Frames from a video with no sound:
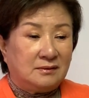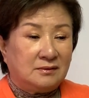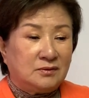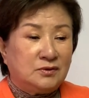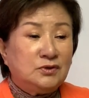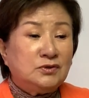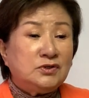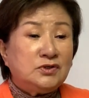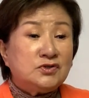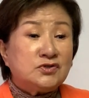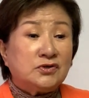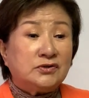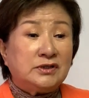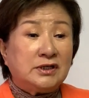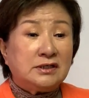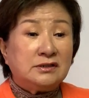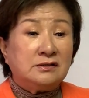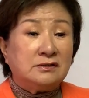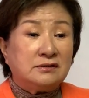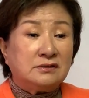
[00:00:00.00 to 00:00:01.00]
그
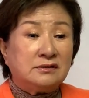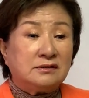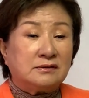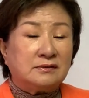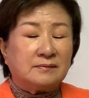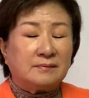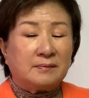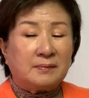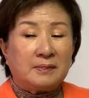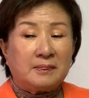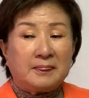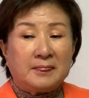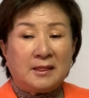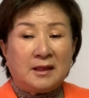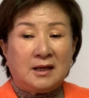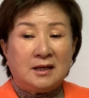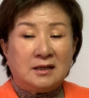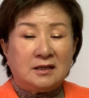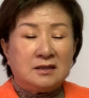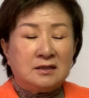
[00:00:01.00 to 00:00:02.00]
이전에는
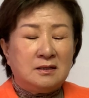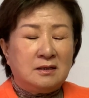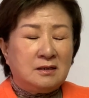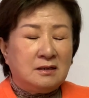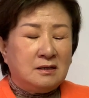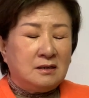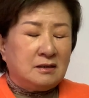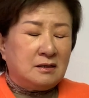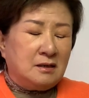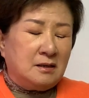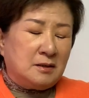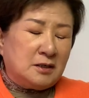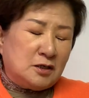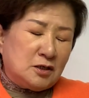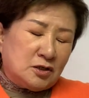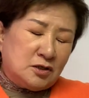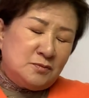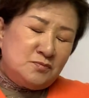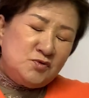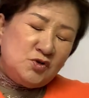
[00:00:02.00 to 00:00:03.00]

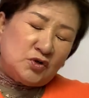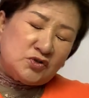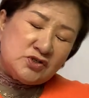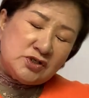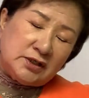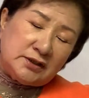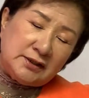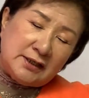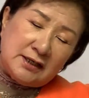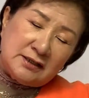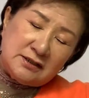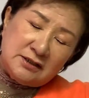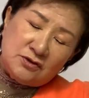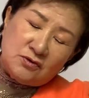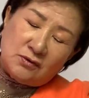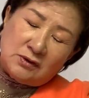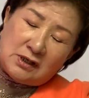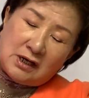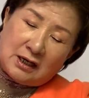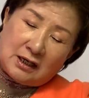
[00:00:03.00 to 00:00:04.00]
금요 철야
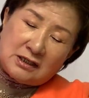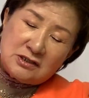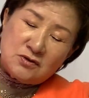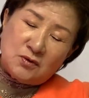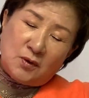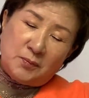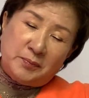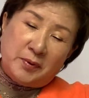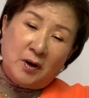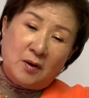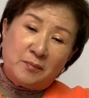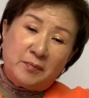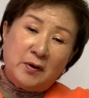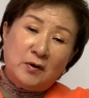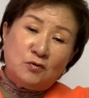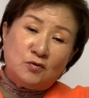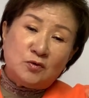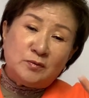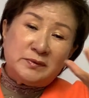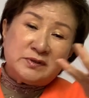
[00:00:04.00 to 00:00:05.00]
기도 가가지고
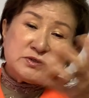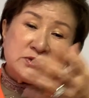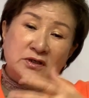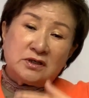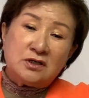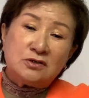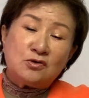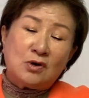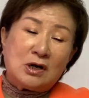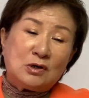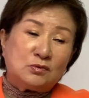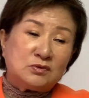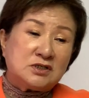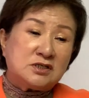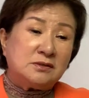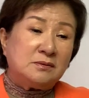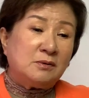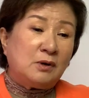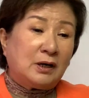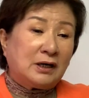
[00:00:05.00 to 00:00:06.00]
펑펑 울면서 기도하고
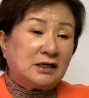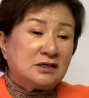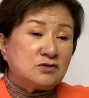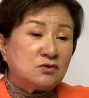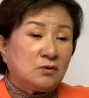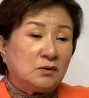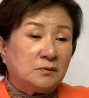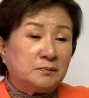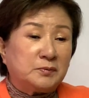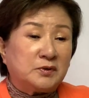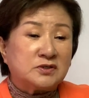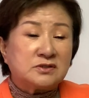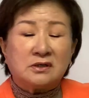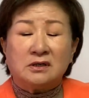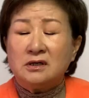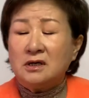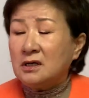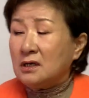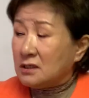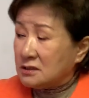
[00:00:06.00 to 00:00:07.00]
집에 와가지고
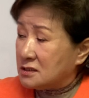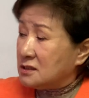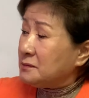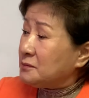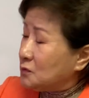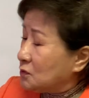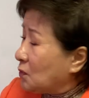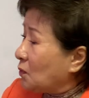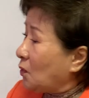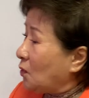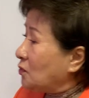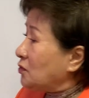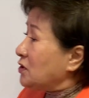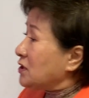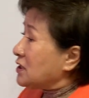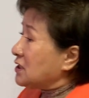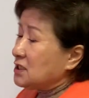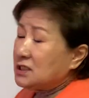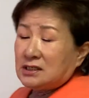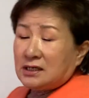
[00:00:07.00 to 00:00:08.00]
벌써 집으로
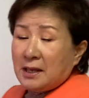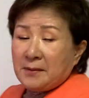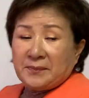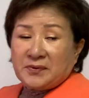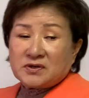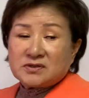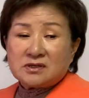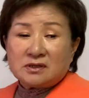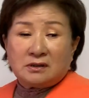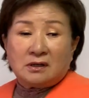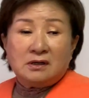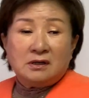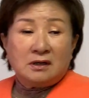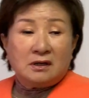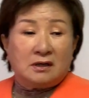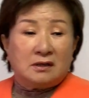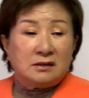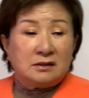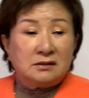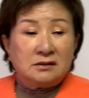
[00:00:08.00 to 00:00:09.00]
오는 길에 벌써
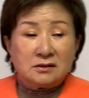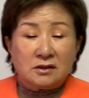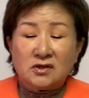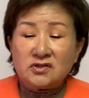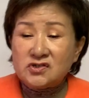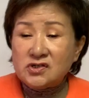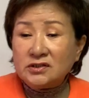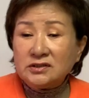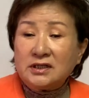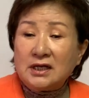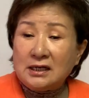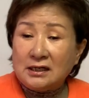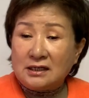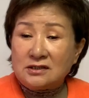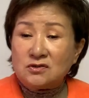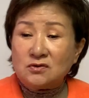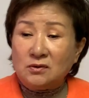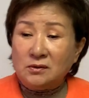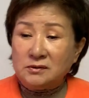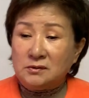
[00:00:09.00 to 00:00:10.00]

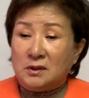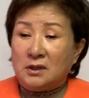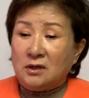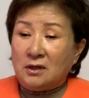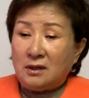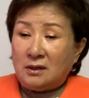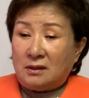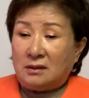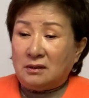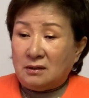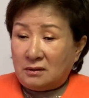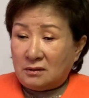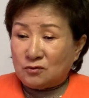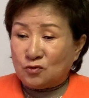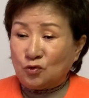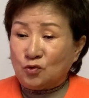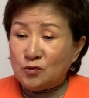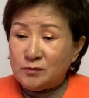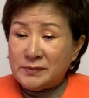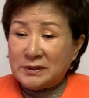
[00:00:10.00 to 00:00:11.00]
걱정돼가지고
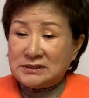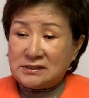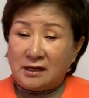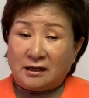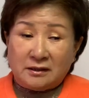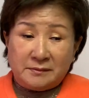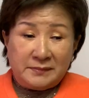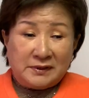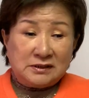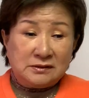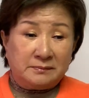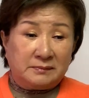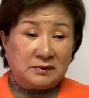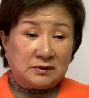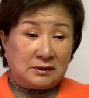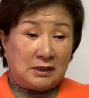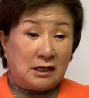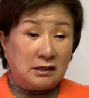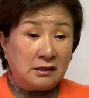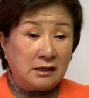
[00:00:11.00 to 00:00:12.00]
두근반 세근반
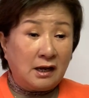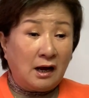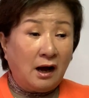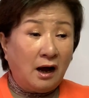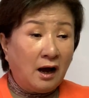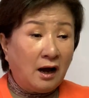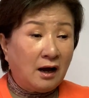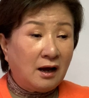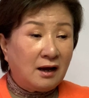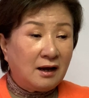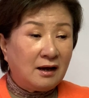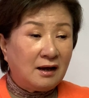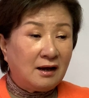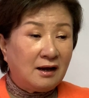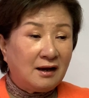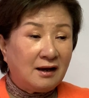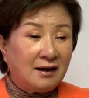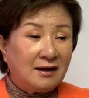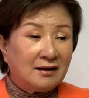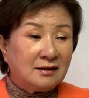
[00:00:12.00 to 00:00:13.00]
난리야.
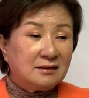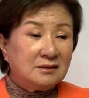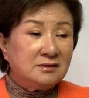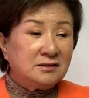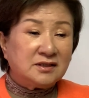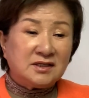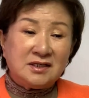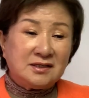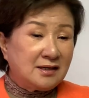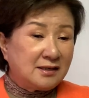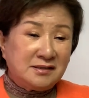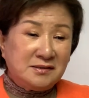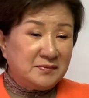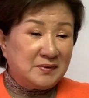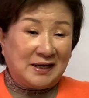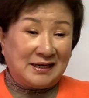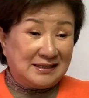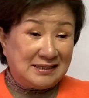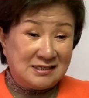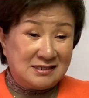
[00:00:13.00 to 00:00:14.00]
그건
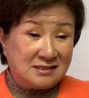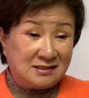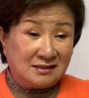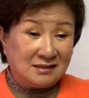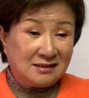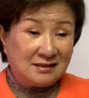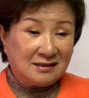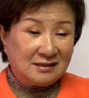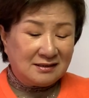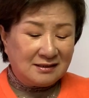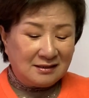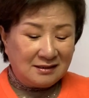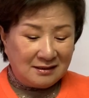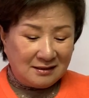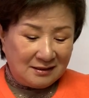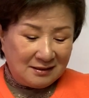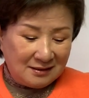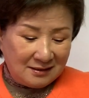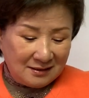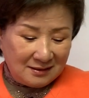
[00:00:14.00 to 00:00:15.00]
기다림이 아니지.
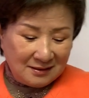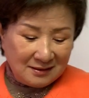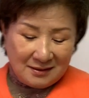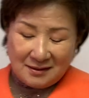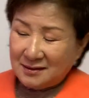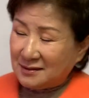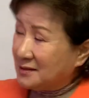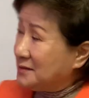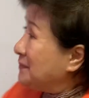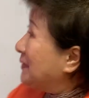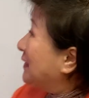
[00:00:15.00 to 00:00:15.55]
그